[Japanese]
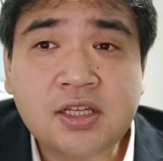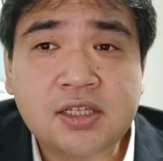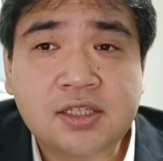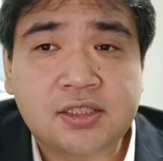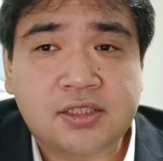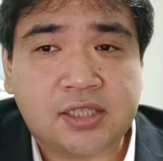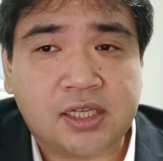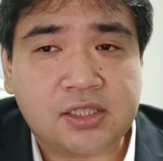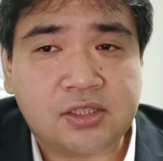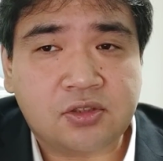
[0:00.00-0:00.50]

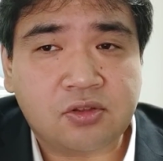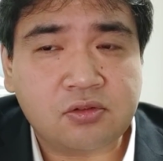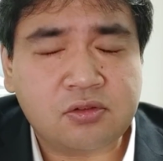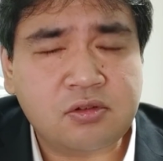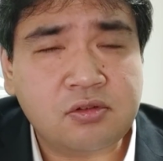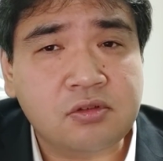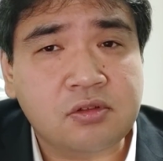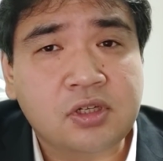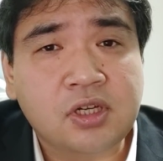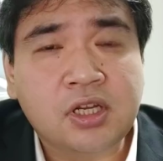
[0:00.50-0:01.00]
早
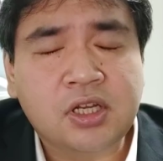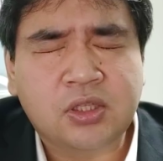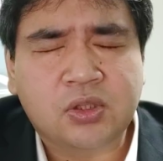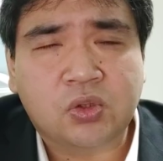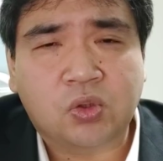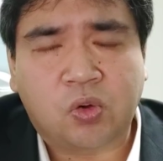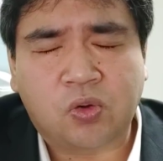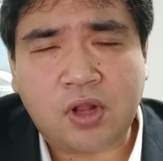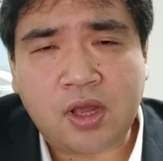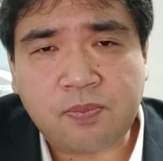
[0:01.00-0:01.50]
速
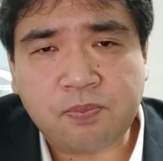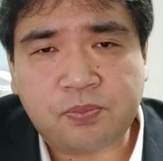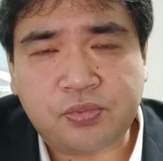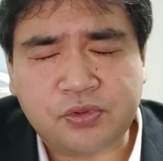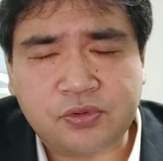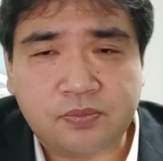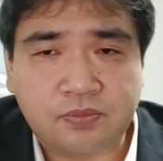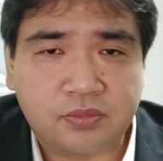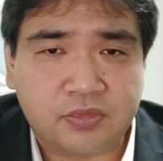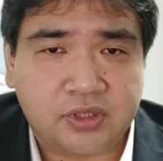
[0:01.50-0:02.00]

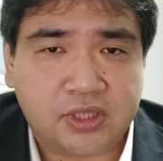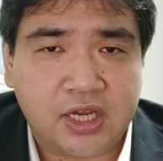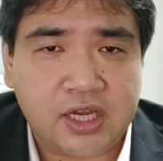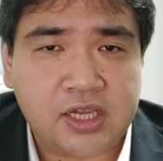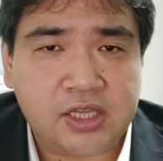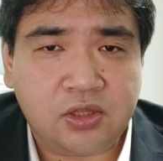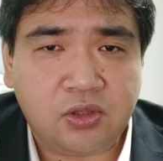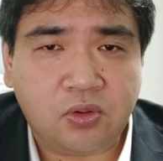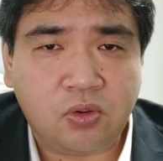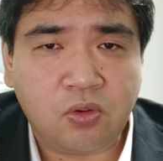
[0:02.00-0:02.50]
トランプ
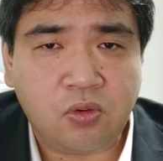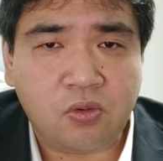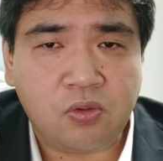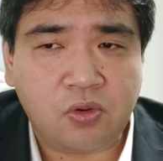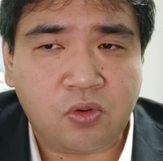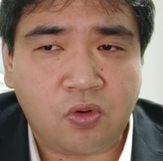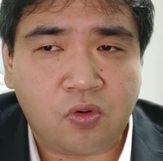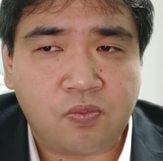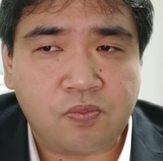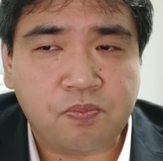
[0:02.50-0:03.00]
大
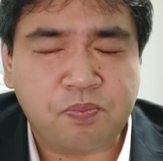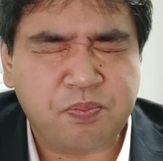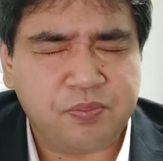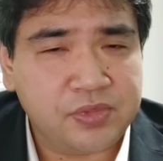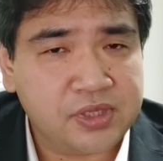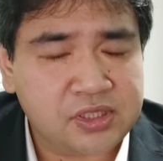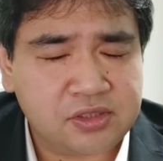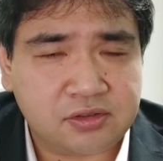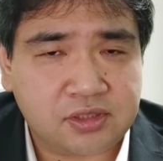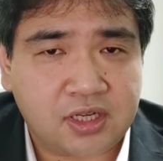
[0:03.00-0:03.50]
統領
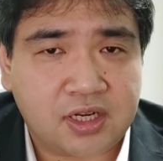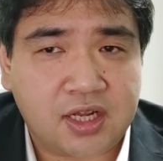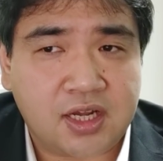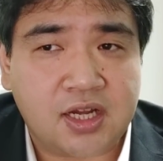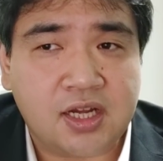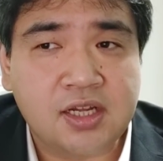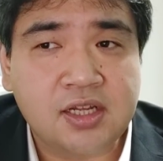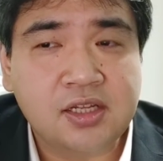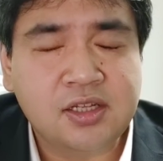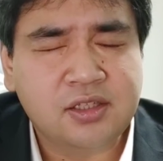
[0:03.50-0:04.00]
自
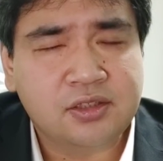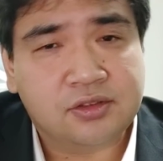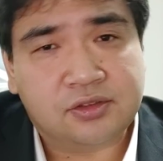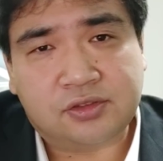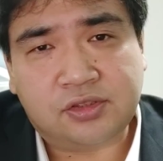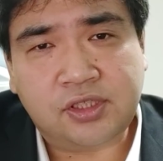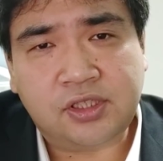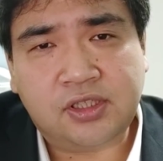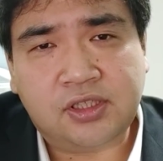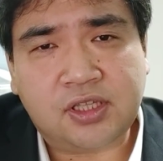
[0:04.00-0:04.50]
ら
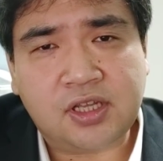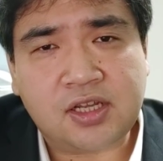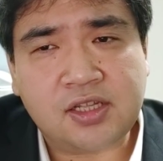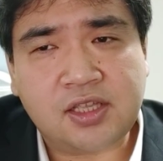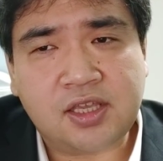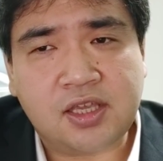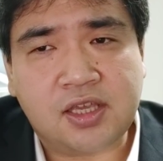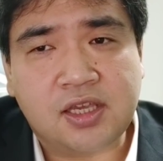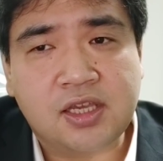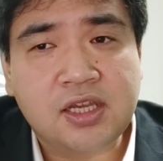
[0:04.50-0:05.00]
ツイッター
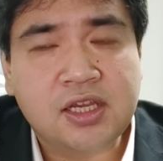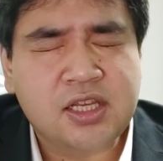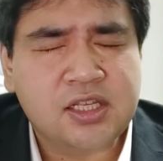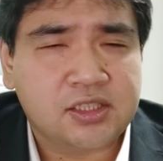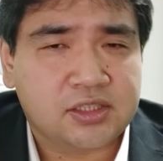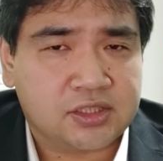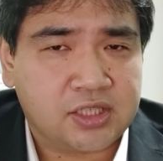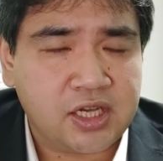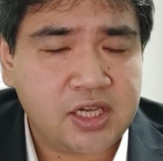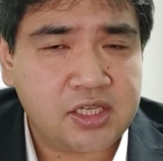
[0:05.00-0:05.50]
で
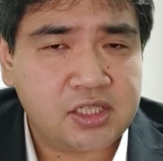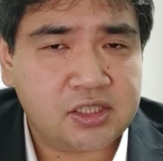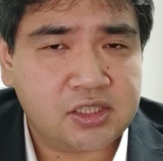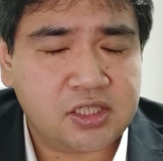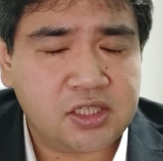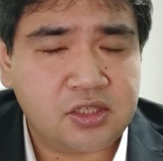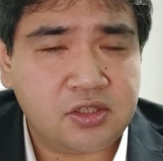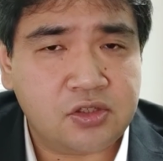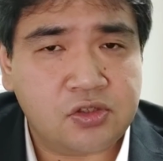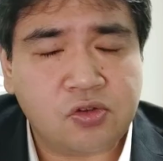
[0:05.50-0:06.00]
最
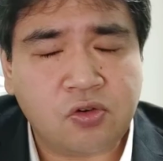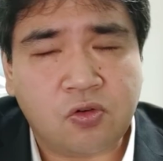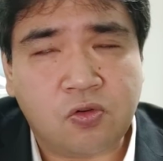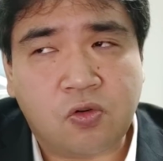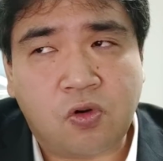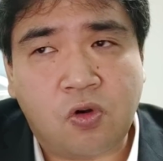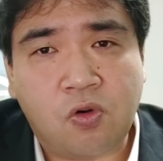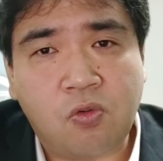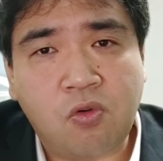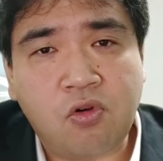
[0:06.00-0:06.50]
新
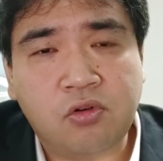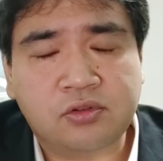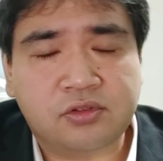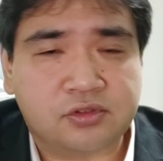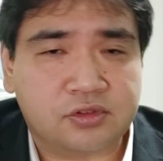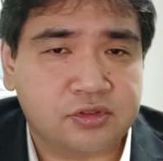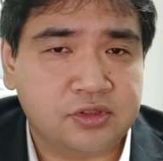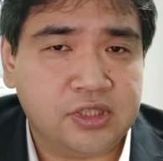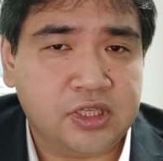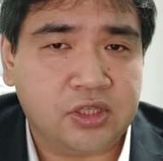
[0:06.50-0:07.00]
情報を
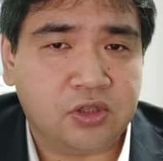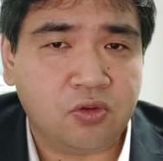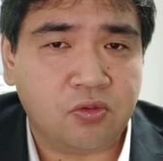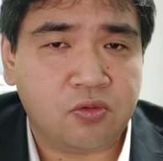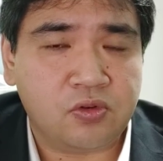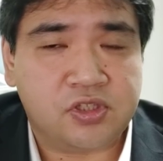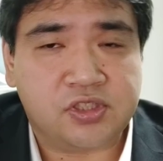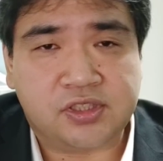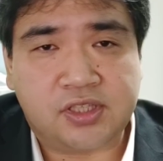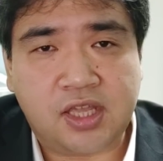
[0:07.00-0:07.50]

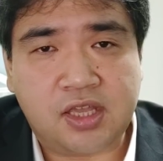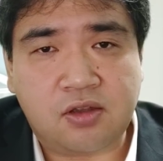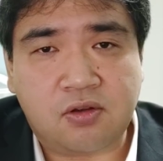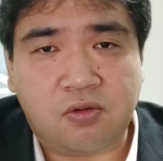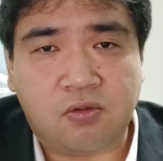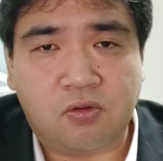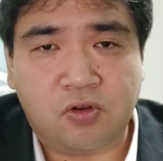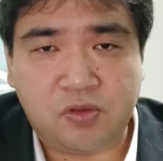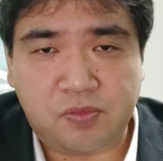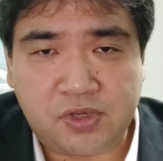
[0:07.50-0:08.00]
ツイートし
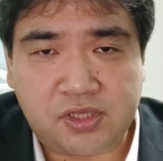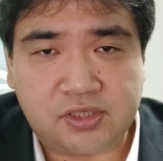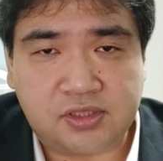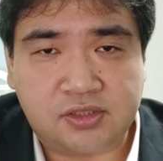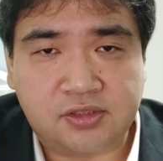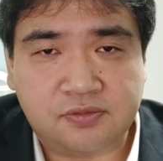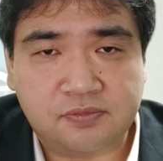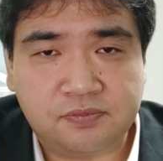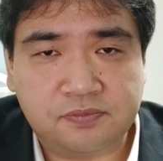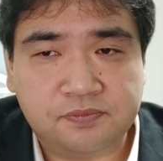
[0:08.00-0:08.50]
ておりま
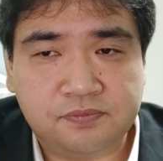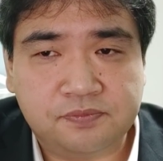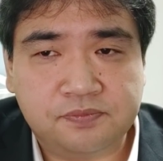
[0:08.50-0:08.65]
す